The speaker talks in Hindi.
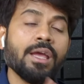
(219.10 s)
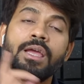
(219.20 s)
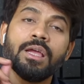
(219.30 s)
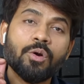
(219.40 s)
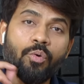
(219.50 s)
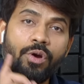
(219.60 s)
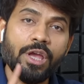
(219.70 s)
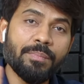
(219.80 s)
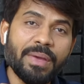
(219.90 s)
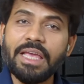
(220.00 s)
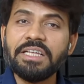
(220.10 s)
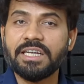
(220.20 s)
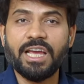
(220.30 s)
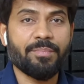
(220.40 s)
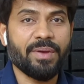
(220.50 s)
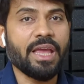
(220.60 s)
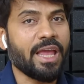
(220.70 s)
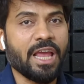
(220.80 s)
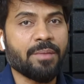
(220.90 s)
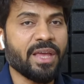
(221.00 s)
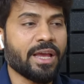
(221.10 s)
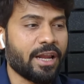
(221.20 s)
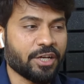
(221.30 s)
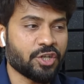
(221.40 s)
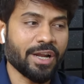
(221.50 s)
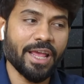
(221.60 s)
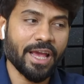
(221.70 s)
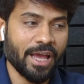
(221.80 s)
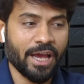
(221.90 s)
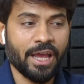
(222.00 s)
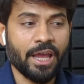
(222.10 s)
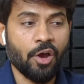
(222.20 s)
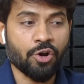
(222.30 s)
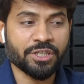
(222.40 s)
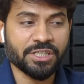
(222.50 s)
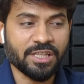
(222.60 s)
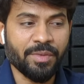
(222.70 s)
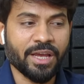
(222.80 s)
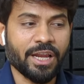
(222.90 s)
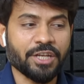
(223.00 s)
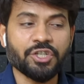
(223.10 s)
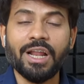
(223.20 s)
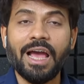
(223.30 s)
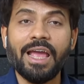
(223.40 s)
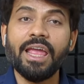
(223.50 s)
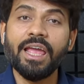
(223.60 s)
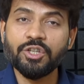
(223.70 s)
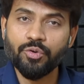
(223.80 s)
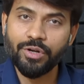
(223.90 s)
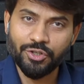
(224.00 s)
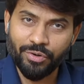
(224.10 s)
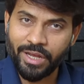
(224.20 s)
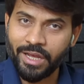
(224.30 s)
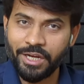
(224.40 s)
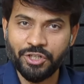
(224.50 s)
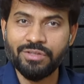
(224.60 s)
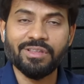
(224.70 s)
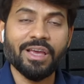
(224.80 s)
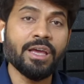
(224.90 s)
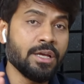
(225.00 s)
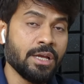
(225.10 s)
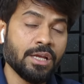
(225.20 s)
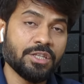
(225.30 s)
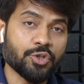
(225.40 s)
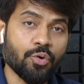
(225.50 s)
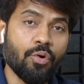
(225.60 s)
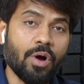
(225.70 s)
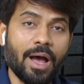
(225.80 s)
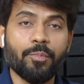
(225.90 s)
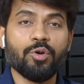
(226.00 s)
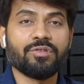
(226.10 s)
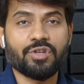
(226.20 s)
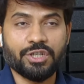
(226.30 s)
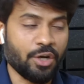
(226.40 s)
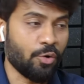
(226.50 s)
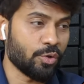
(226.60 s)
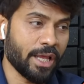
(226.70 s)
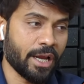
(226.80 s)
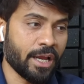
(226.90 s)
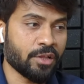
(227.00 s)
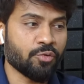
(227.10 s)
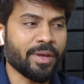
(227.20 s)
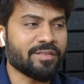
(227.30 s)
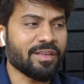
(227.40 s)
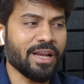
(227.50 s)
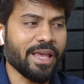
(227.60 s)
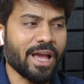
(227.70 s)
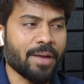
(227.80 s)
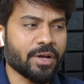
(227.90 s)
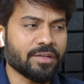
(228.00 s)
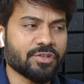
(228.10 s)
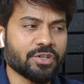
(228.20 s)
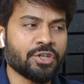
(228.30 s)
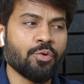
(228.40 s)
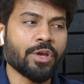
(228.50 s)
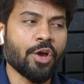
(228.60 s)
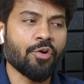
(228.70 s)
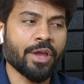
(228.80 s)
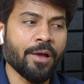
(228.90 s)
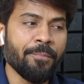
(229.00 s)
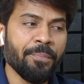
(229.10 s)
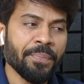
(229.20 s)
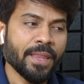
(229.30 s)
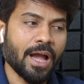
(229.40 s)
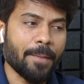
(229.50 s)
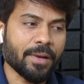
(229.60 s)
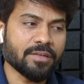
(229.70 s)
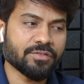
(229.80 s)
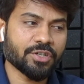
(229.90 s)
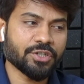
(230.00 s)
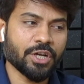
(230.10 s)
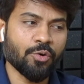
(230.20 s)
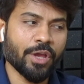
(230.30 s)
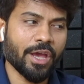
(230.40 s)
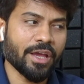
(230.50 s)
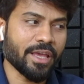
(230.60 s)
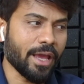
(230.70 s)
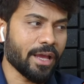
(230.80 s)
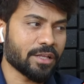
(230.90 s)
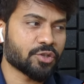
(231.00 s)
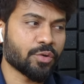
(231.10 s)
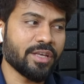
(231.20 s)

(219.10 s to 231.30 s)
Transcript: कोई भी जगह पे एक भी करेक्शन नहीं आया है और जितने भी करेक्शन आए हैं छोटे छोटे करेक्शन है जो आपको स्ट्रक्चर लो दे रहे हैं तो बेसिकली आपका स्ट्रक्चर लो क्या हो गया आपका स्ट्रक्चर लो गया ये चूंकि